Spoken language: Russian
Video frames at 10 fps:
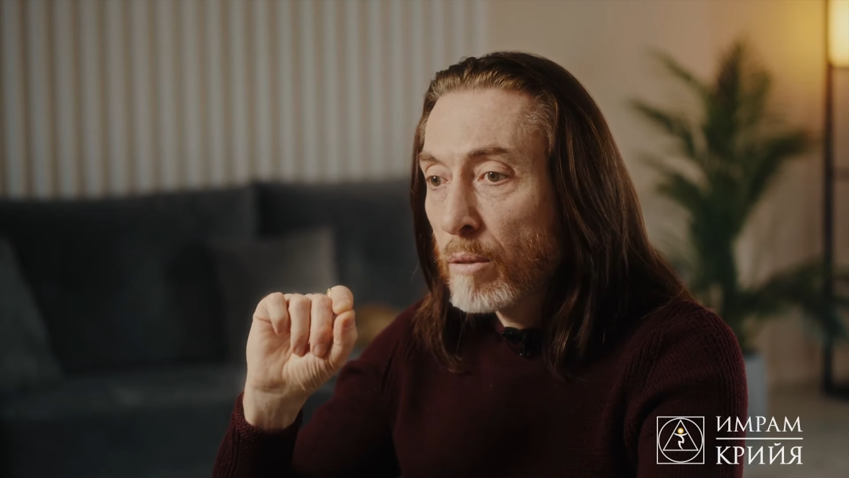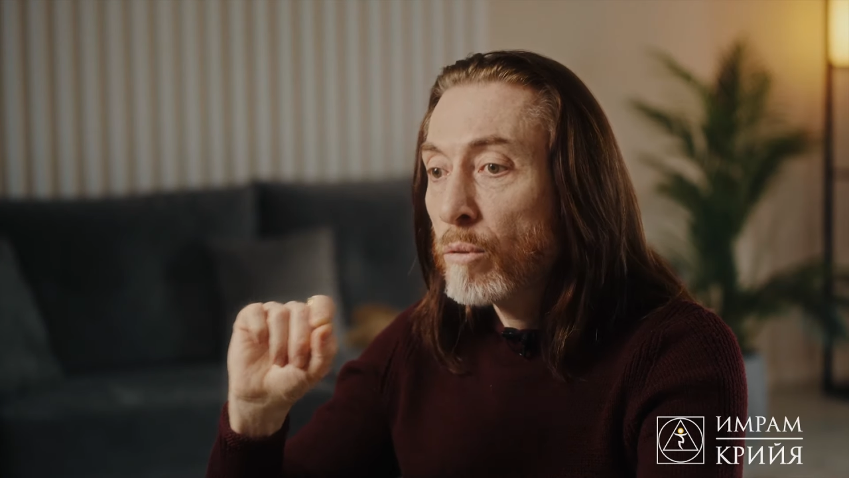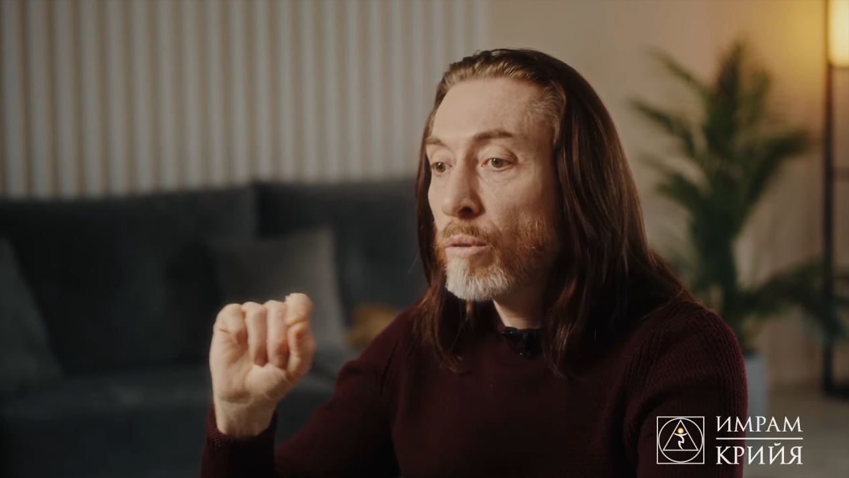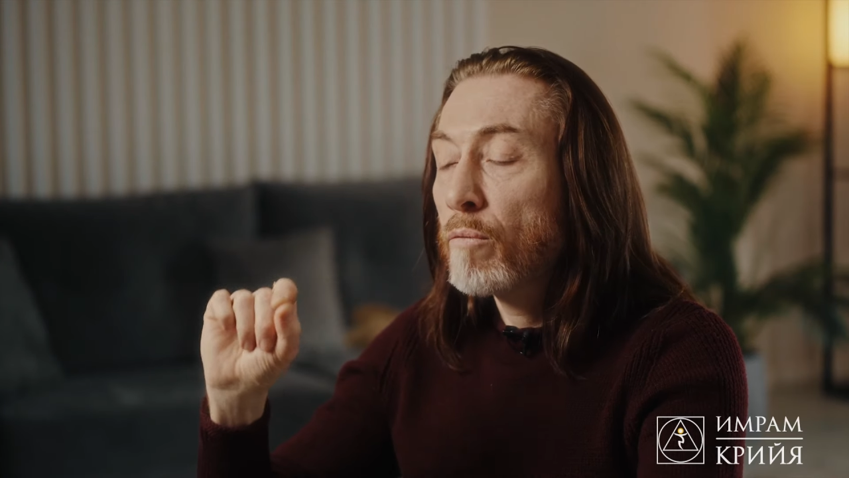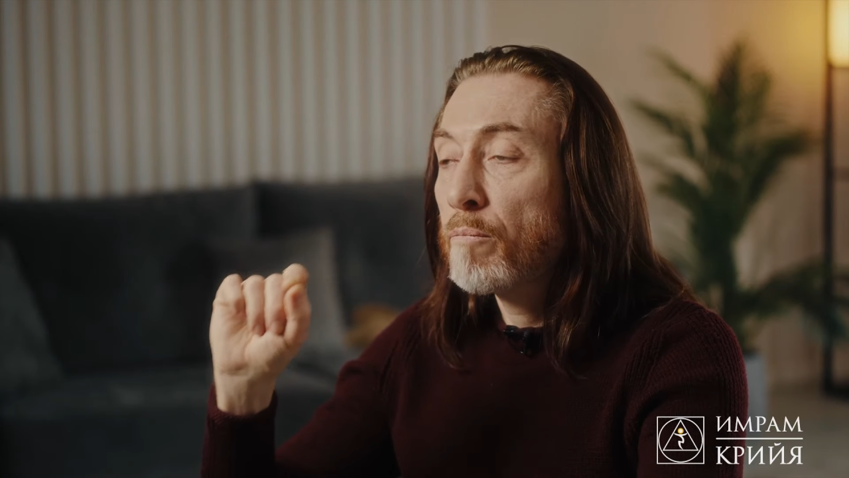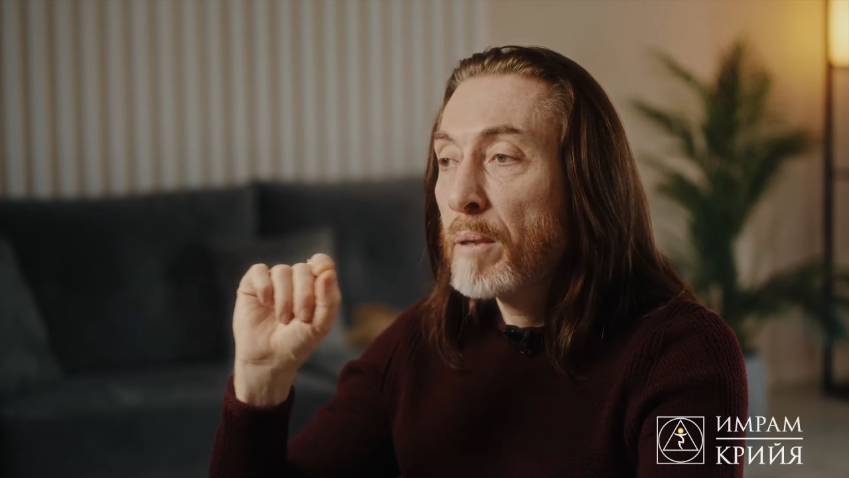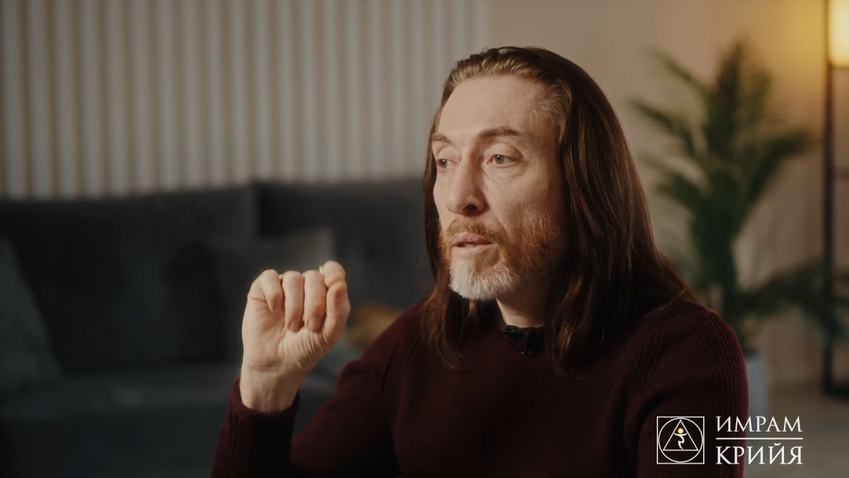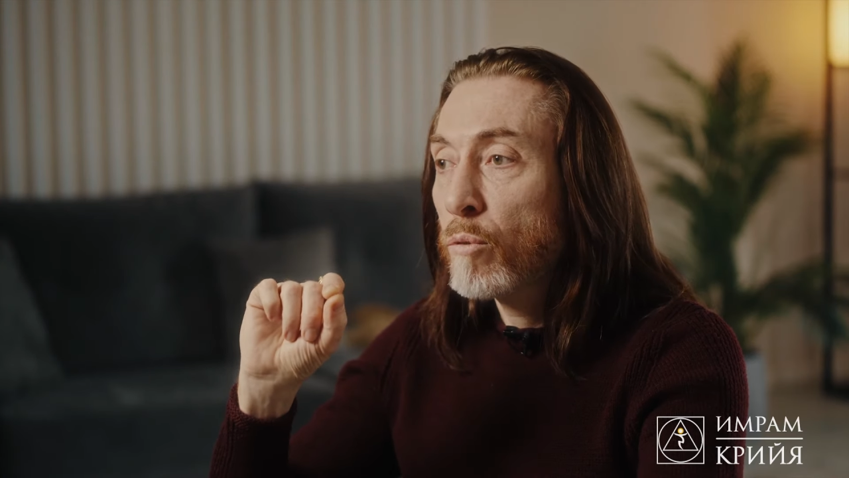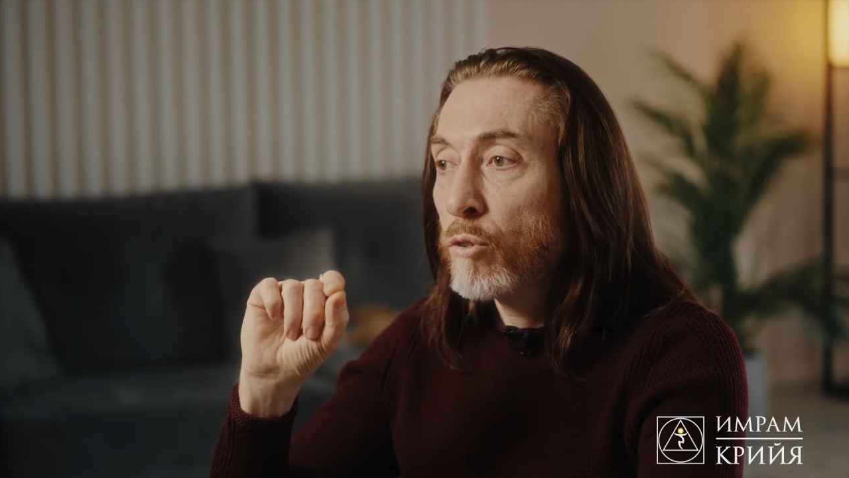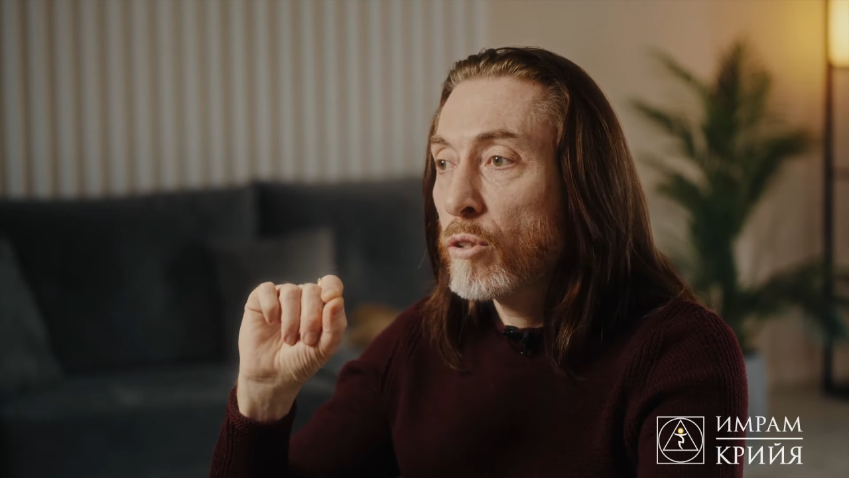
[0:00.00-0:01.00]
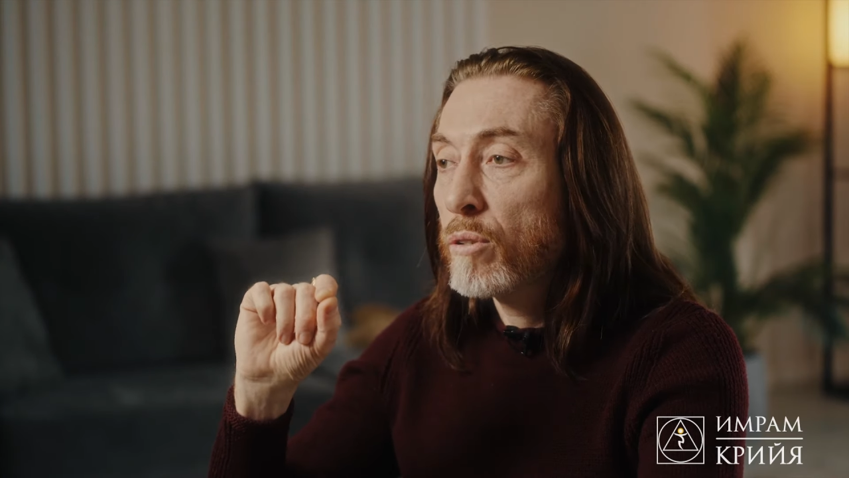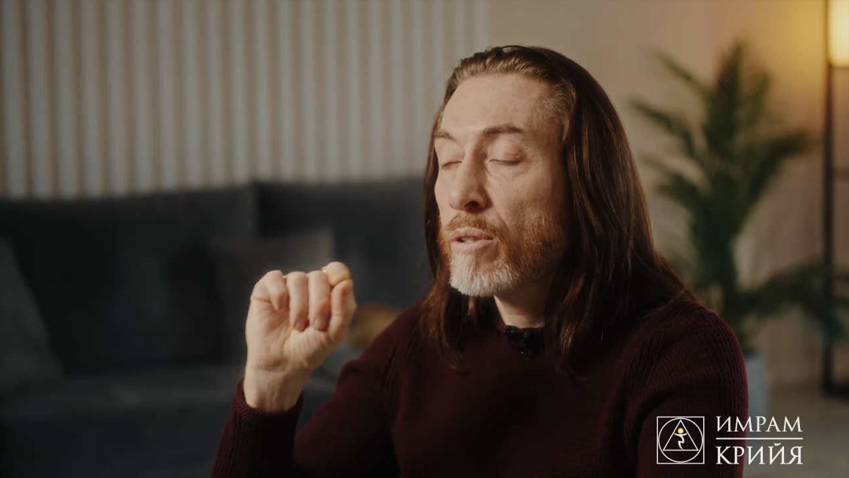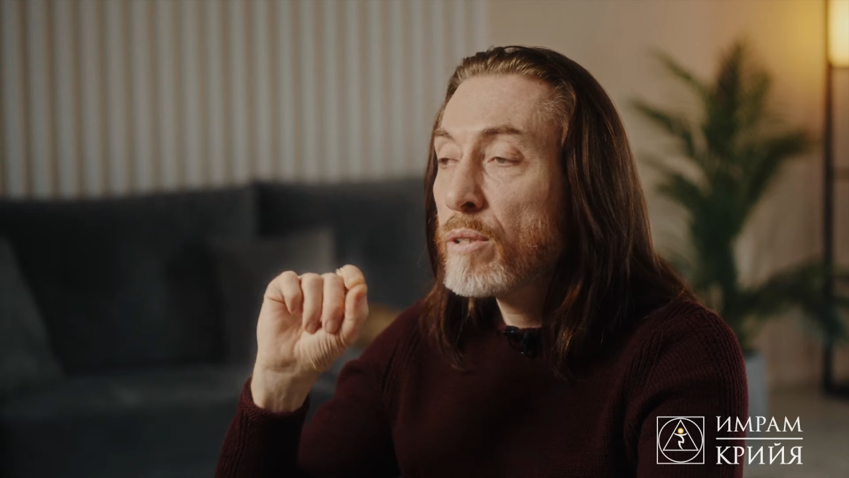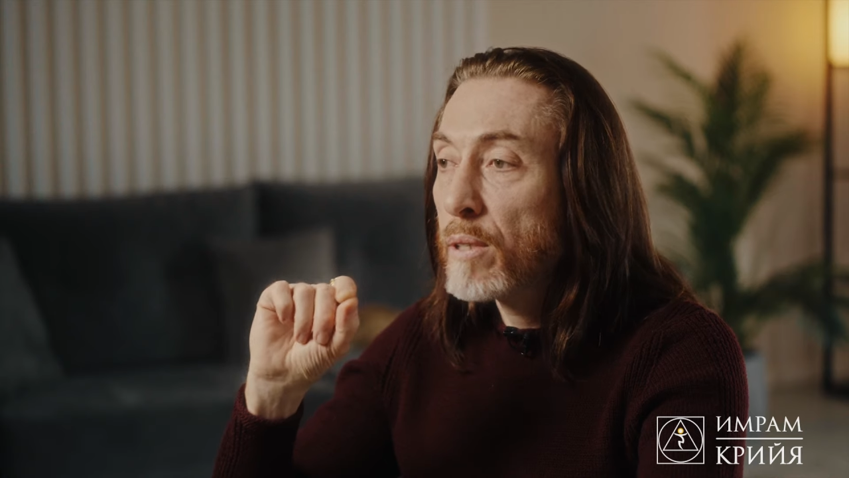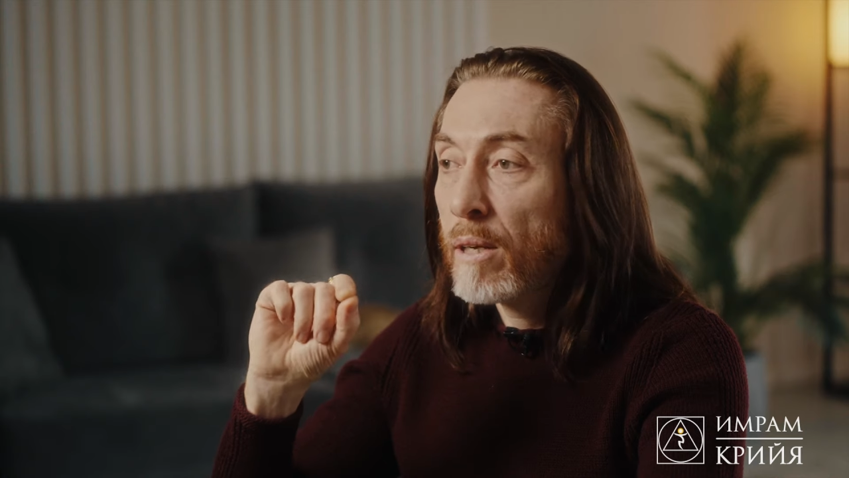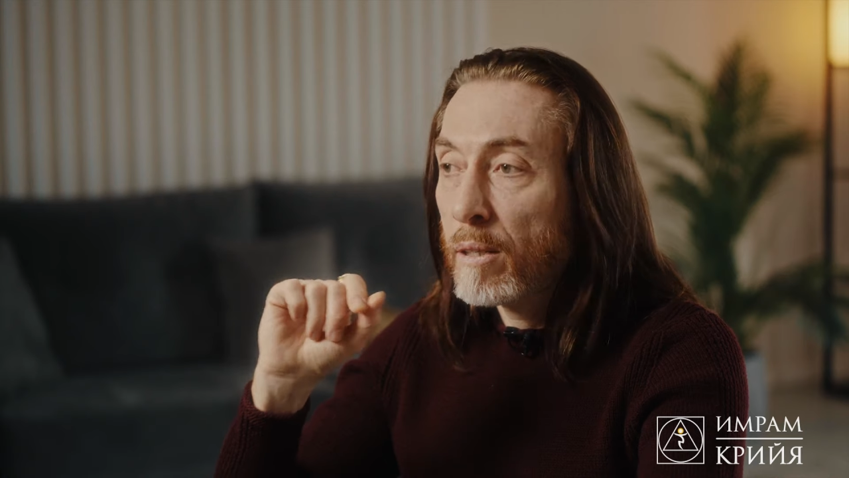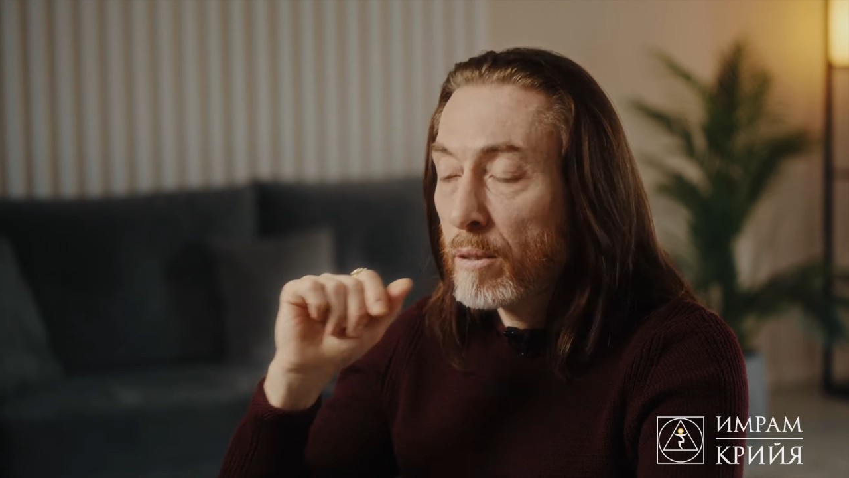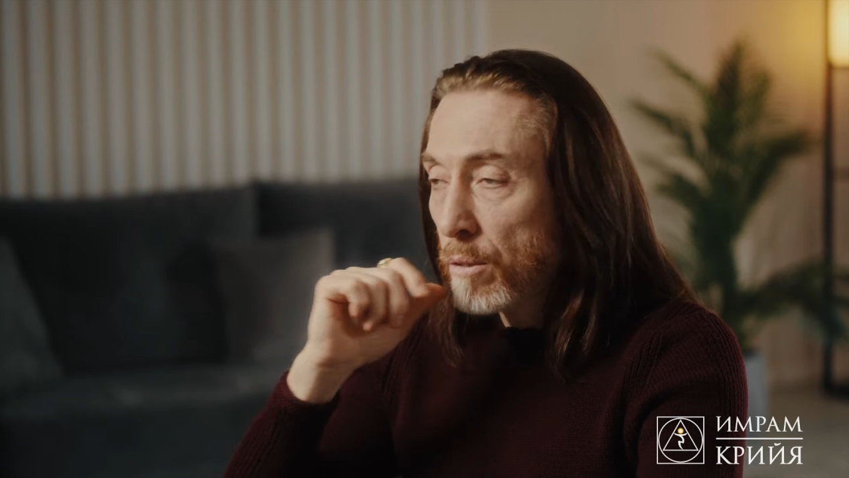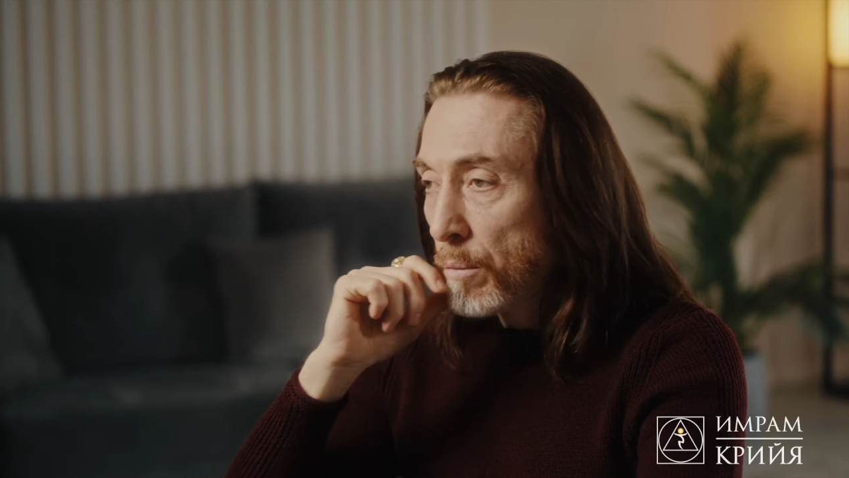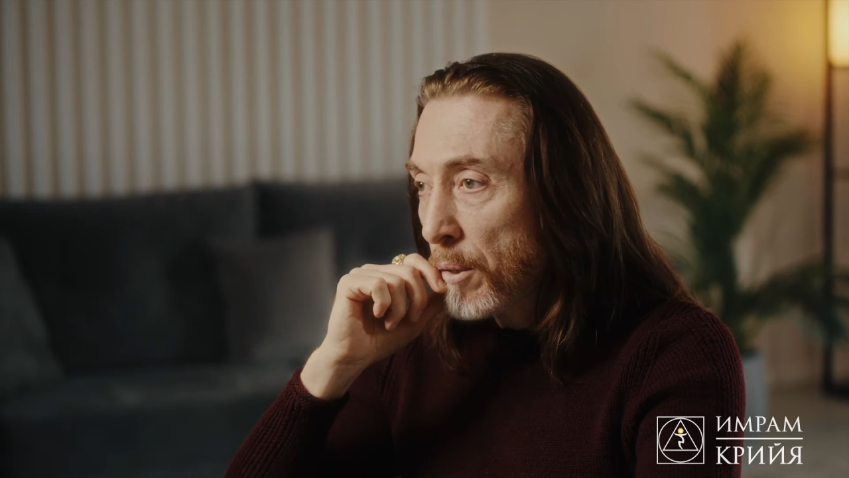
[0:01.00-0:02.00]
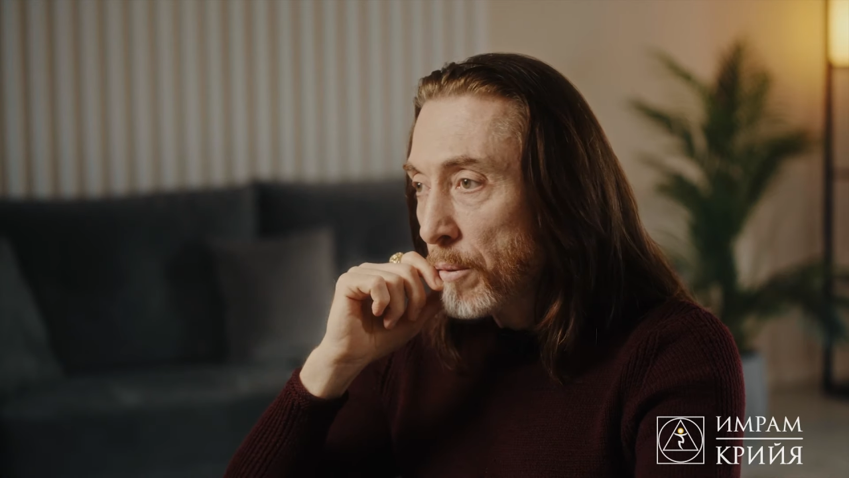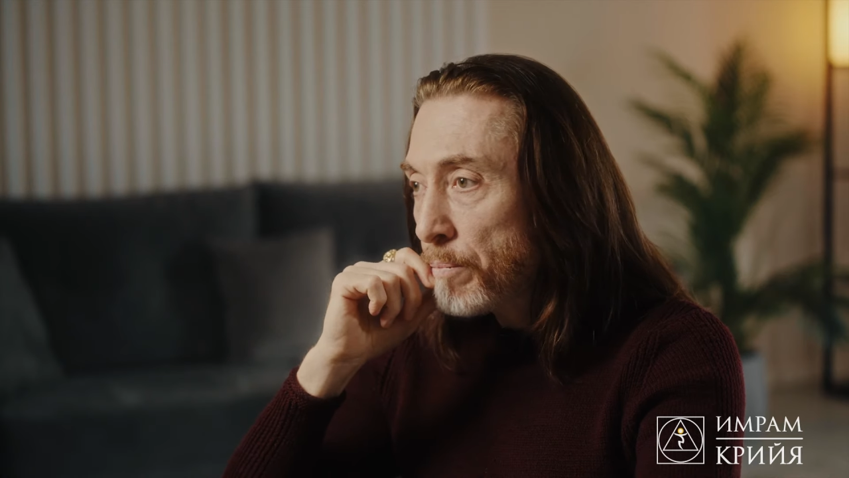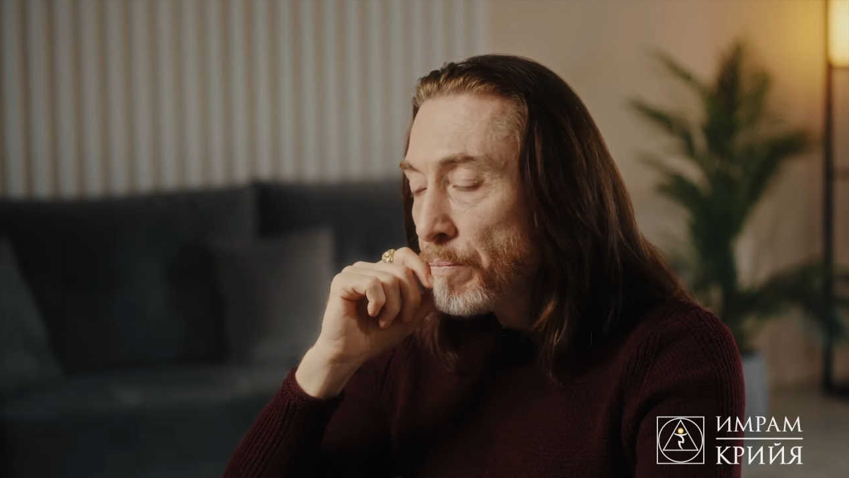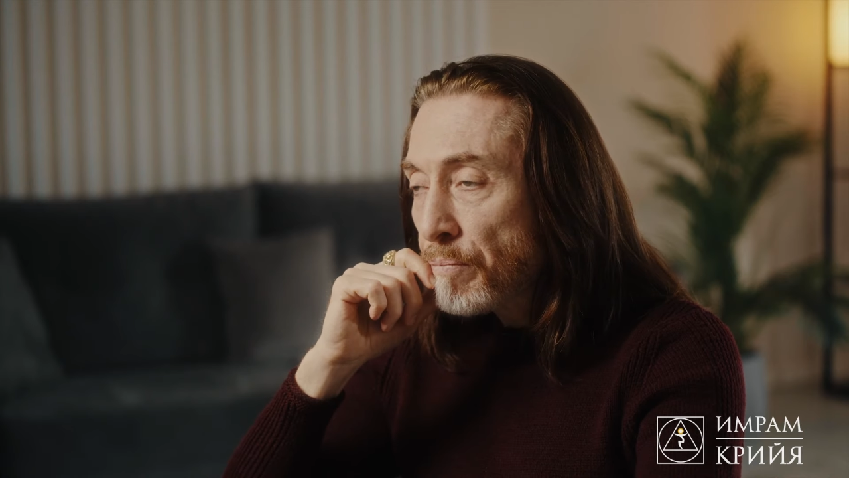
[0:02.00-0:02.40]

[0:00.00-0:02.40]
но в первую очередь исцеления себя.